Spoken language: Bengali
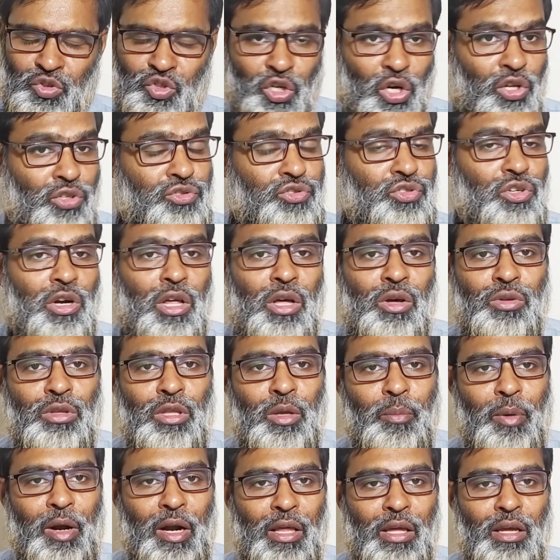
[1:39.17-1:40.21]
যন্ত্রণা
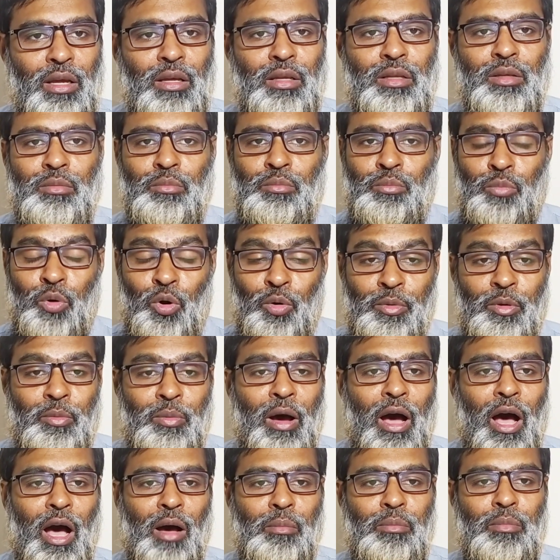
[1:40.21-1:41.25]
হতে পারে বমি
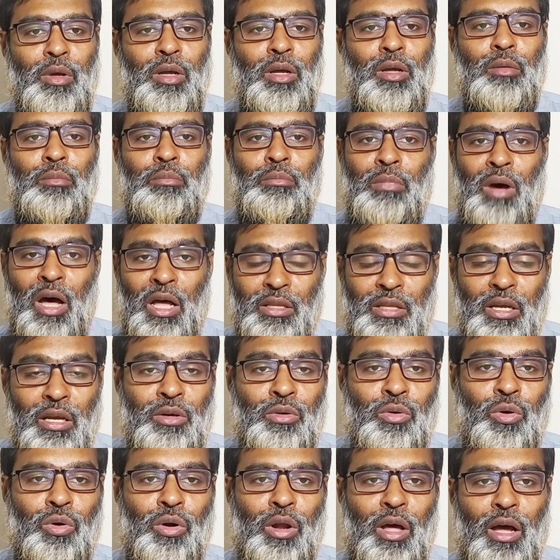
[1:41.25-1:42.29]
ভাব মাথা
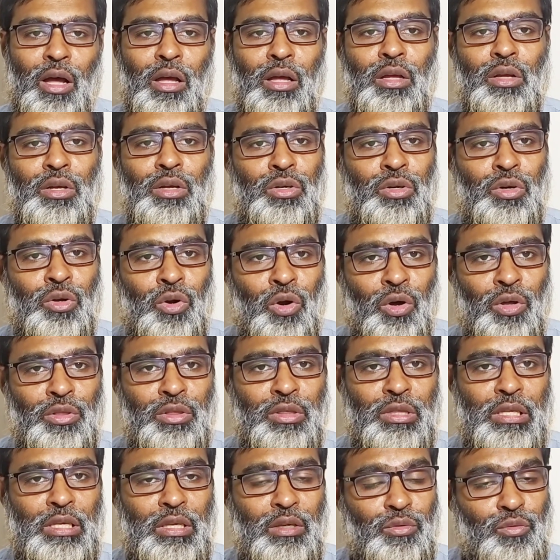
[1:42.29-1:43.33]
ঘোরা
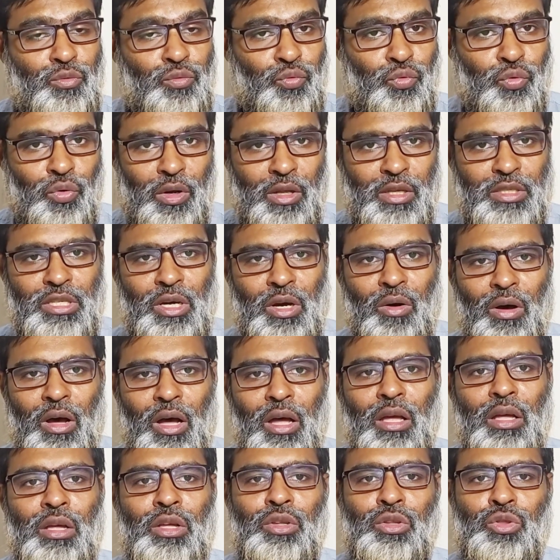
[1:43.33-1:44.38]
গ্রন্থি ফুলে যাওয়া
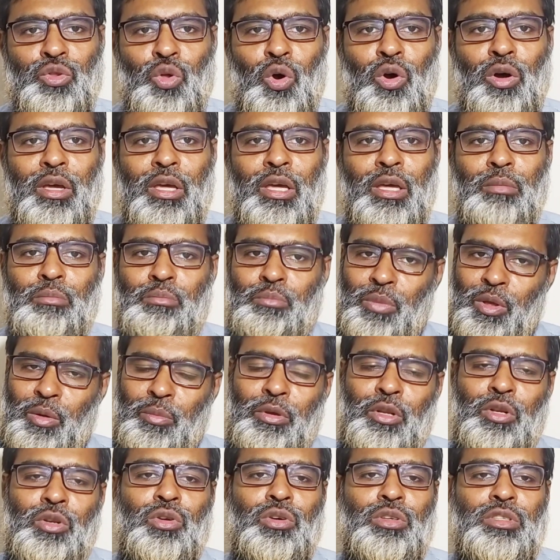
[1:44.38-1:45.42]
ত্বকে
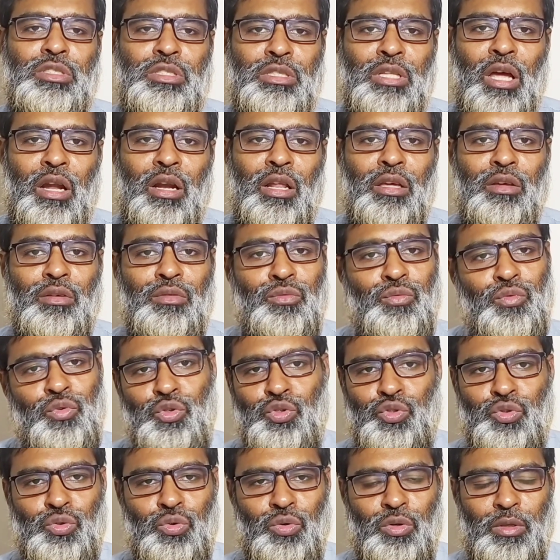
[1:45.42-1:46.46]
বিভিন্ন স্থানে
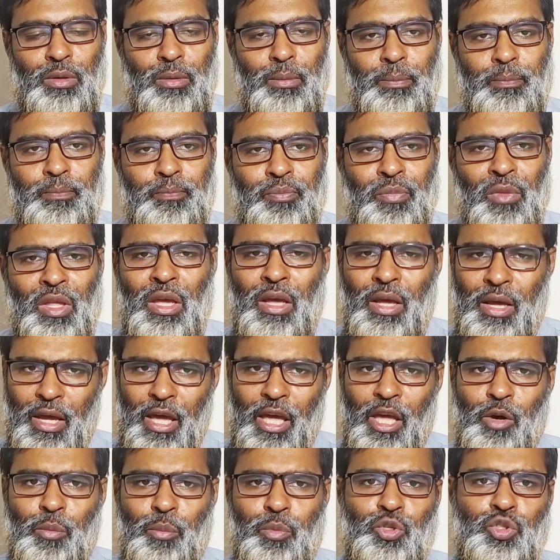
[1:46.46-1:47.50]
ফুসকুড়ি
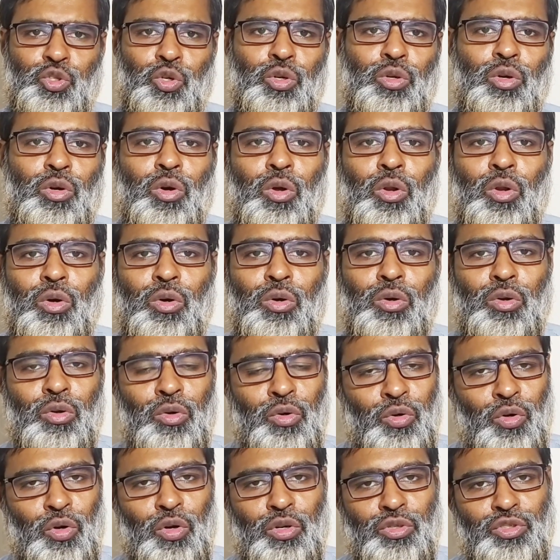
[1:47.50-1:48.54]
এই উপসর্গগুলো
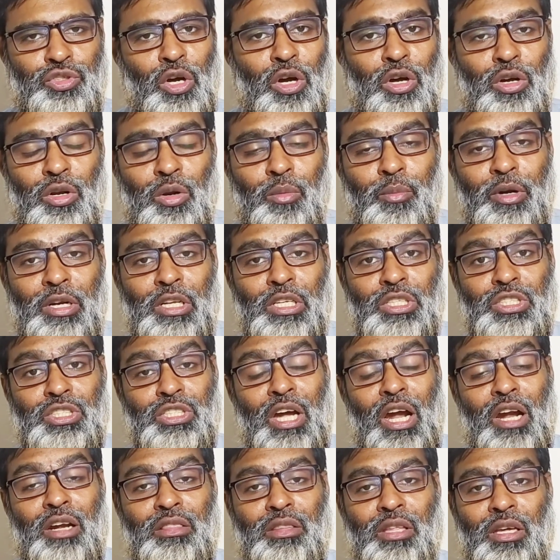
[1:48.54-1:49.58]
রোগ সংক্রমণের
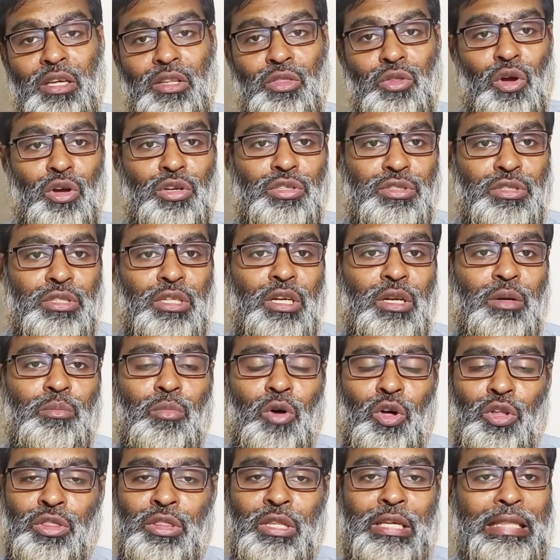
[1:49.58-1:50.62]
চার থেকে দশ দিনের
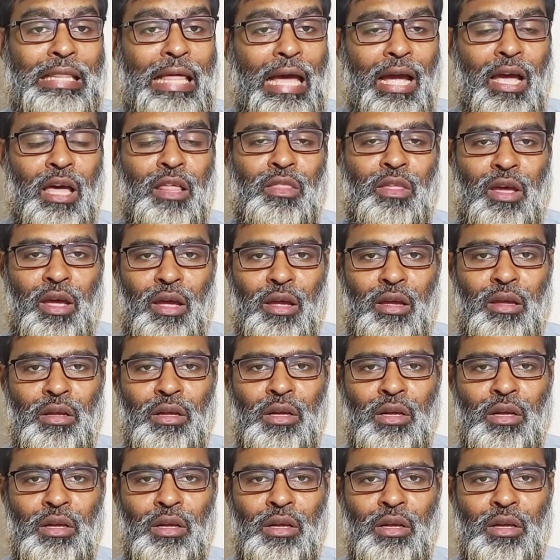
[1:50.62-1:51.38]
মধ্যেই দেখা দেয়